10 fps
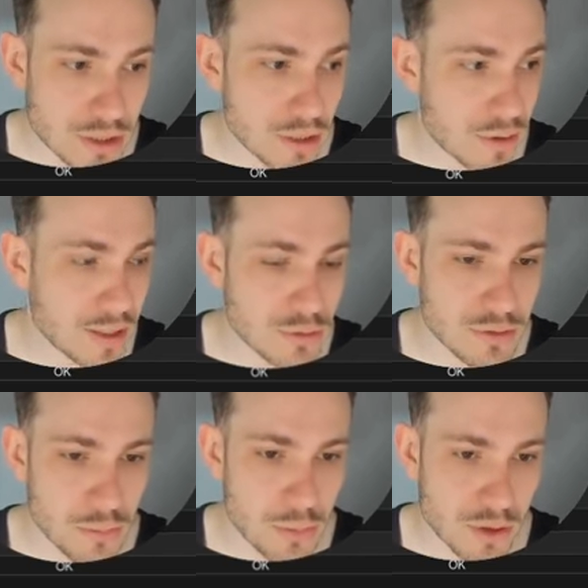Então, aqui no
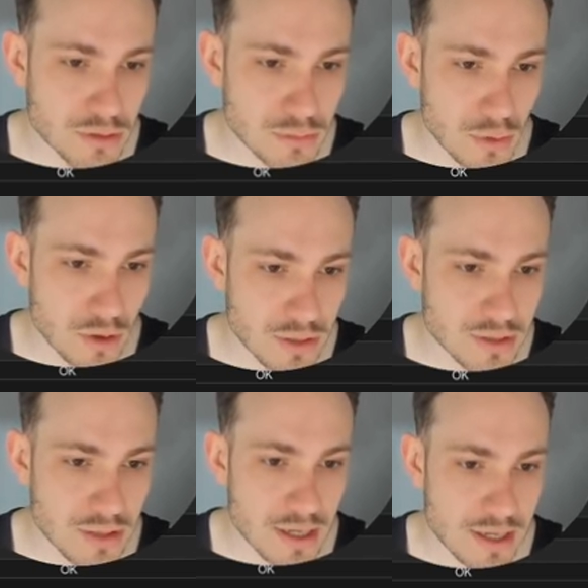seu
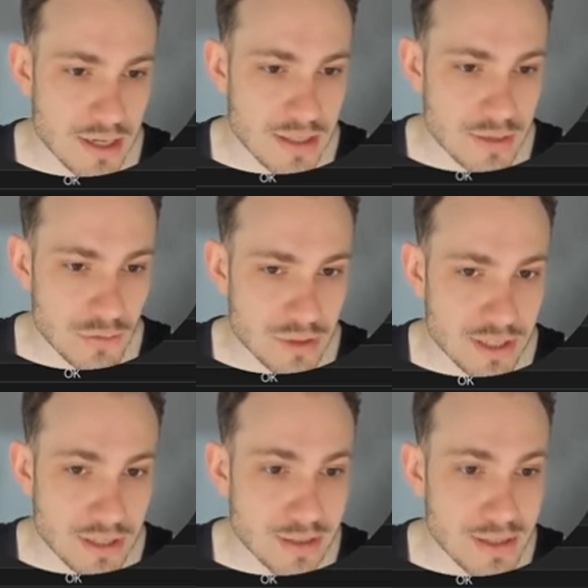Proxmox, se
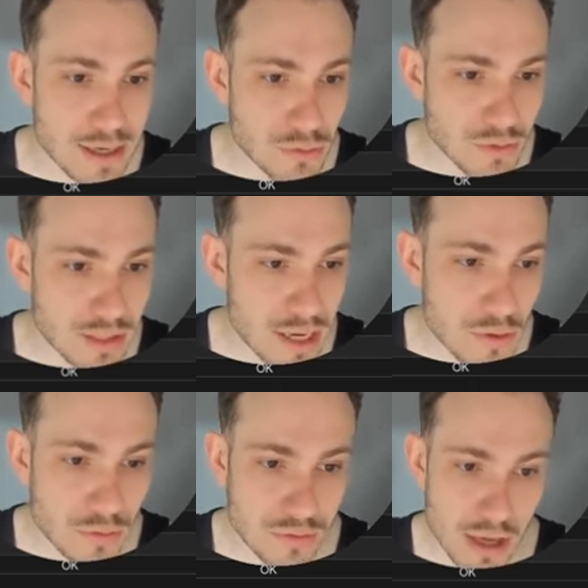você não tem
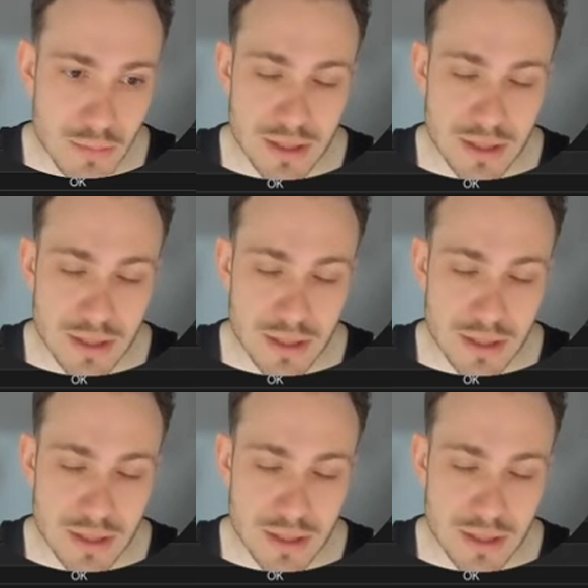um VM